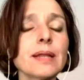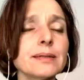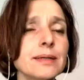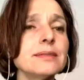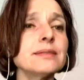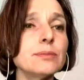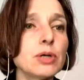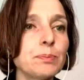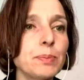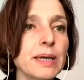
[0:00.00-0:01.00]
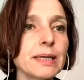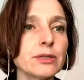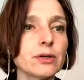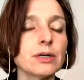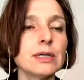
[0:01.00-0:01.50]
tantissimo
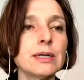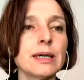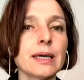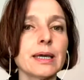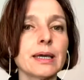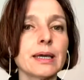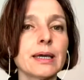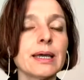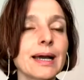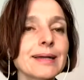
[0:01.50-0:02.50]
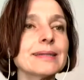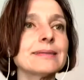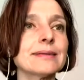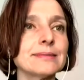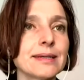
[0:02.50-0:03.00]
impegno eh, e anche
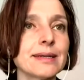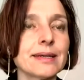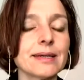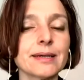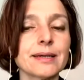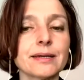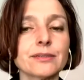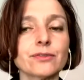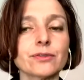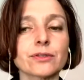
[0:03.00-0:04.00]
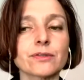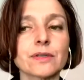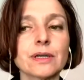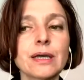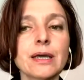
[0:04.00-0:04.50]
tante eh,
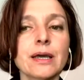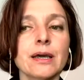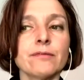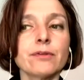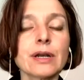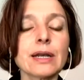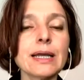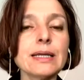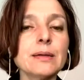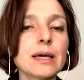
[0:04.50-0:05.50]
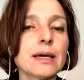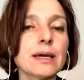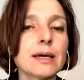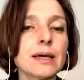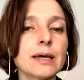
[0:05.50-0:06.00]
risorse. Vorrei
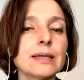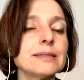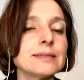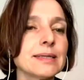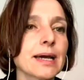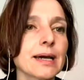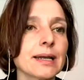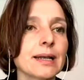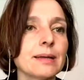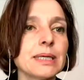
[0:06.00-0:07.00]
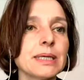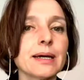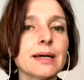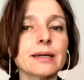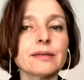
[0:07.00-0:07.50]
eh, iniziare la
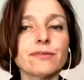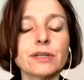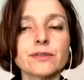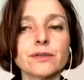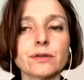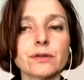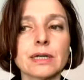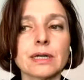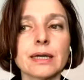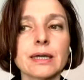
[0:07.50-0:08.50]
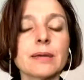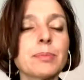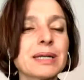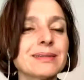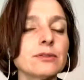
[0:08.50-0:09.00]
mia riflessione eh,
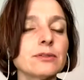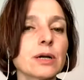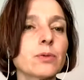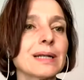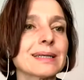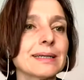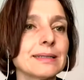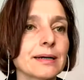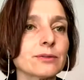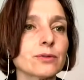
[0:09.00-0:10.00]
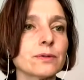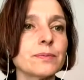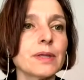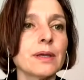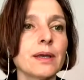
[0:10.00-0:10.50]
partendo da qualche dato.
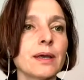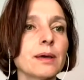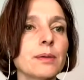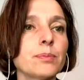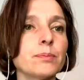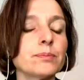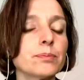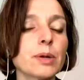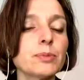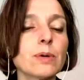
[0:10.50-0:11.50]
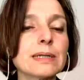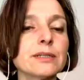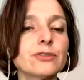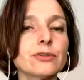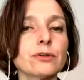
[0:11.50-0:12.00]
Eh, proprio
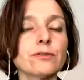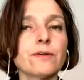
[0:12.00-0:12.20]
qualche giorno